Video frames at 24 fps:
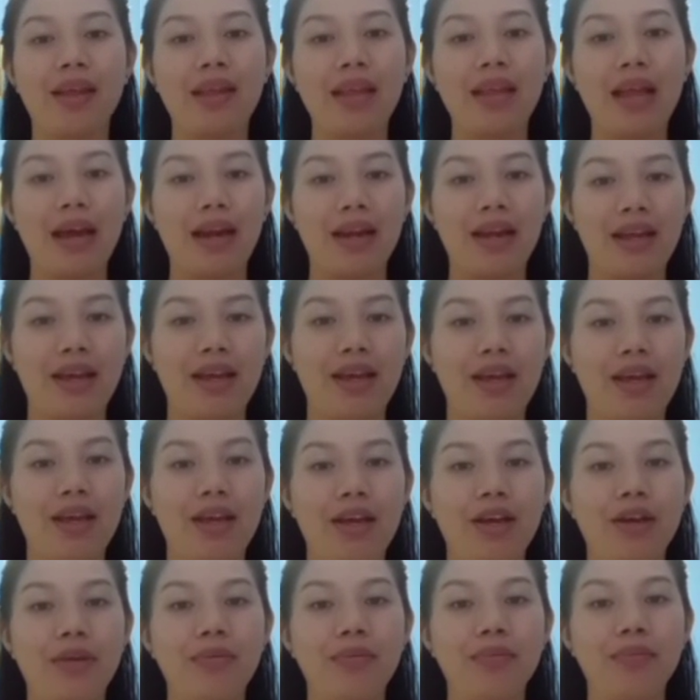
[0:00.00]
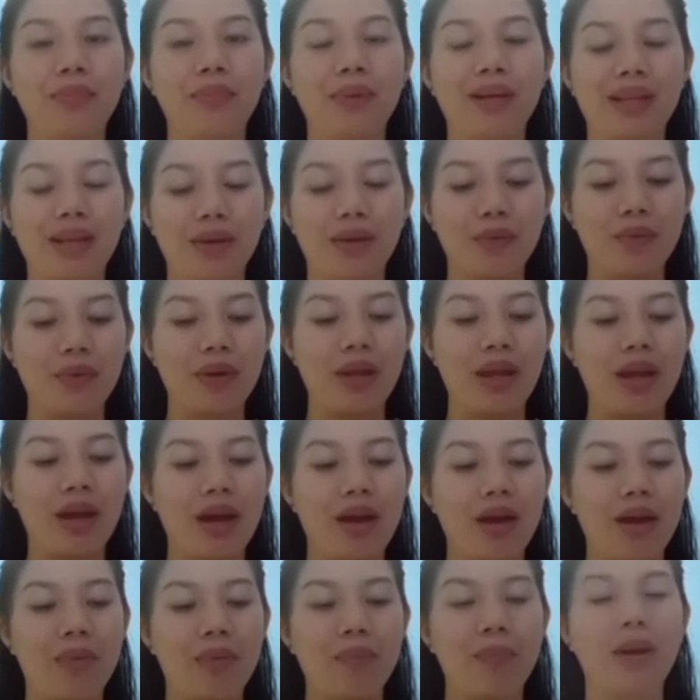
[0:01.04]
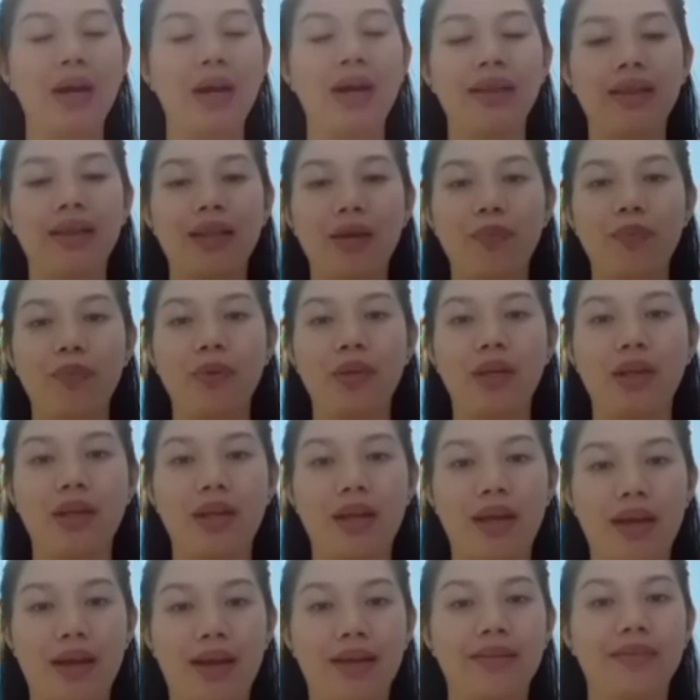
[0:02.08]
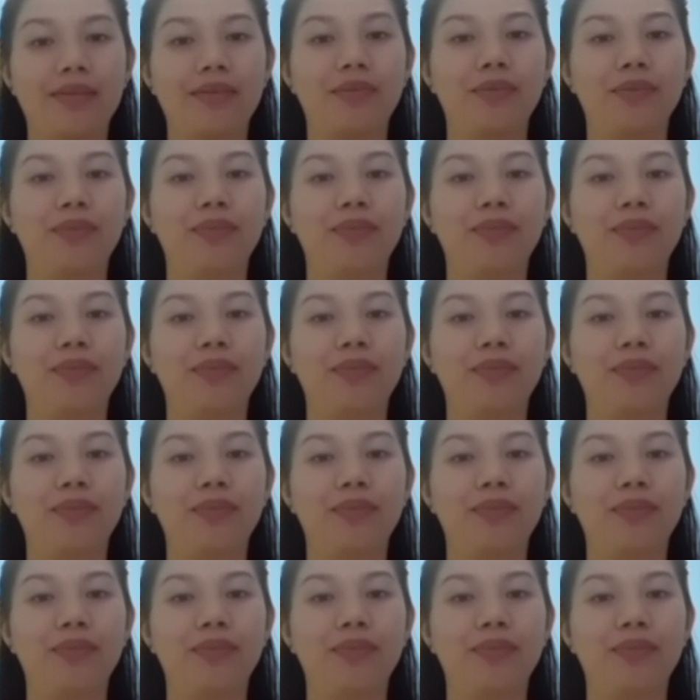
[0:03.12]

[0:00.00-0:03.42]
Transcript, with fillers: dari mata kuliah pengantar pendidikan.